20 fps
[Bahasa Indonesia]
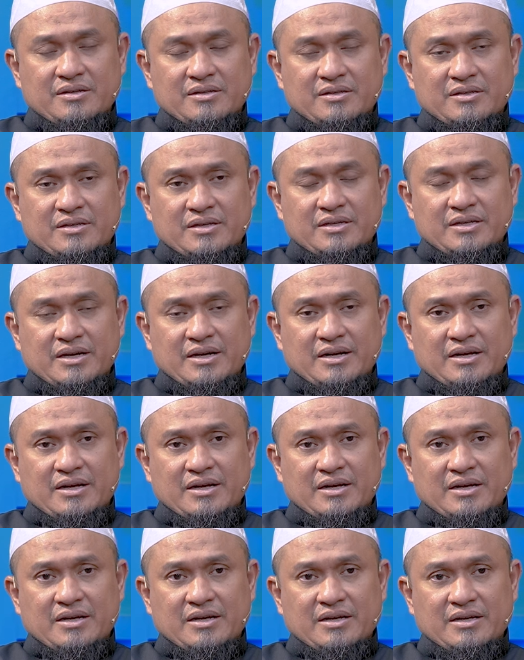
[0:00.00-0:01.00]

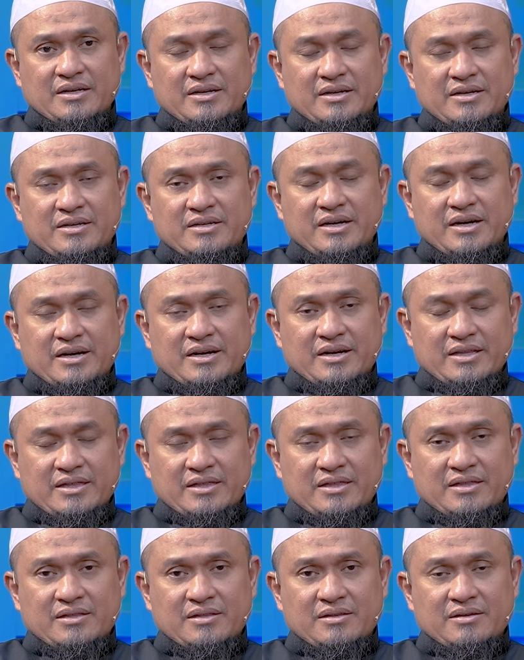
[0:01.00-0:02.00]
secara
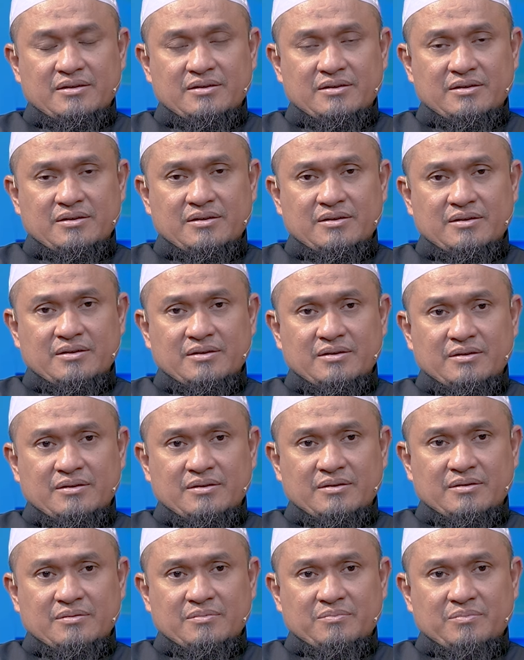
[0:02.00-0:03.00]
isyarat
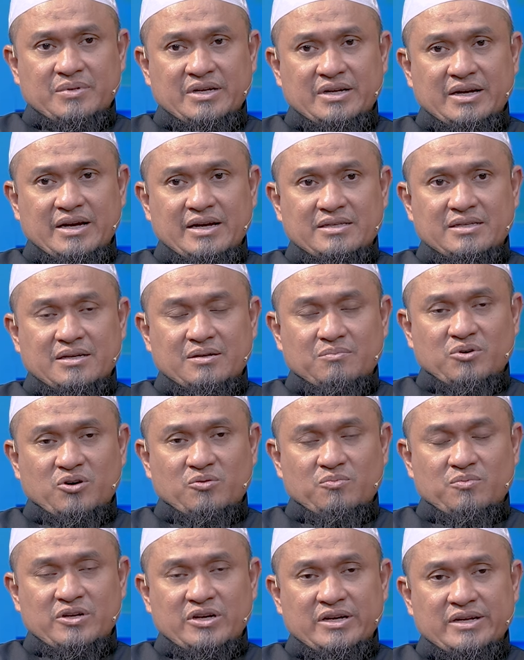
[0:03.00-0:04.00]
penegasan
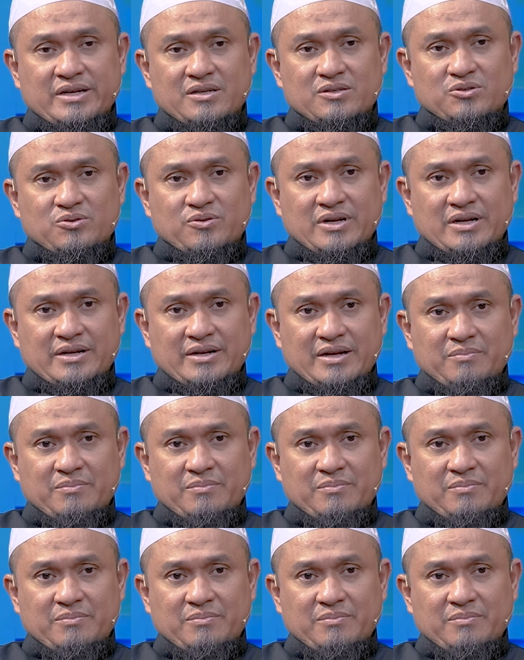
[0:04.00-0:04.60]
bahwa beliau adalah seorang